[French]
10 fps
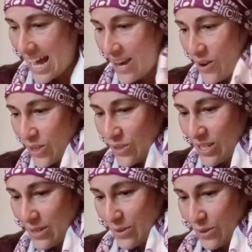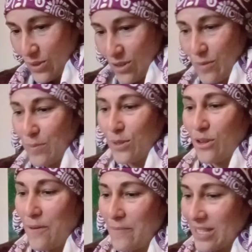Alors, je lis aujourd'hui le
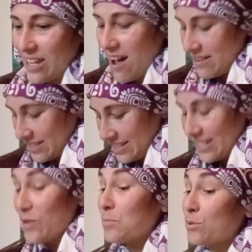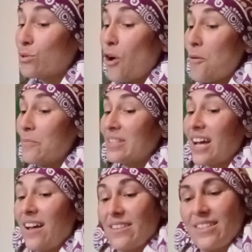psaume 30. Le psaume
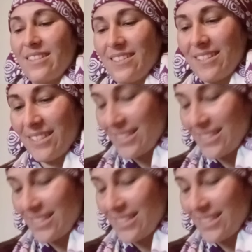30.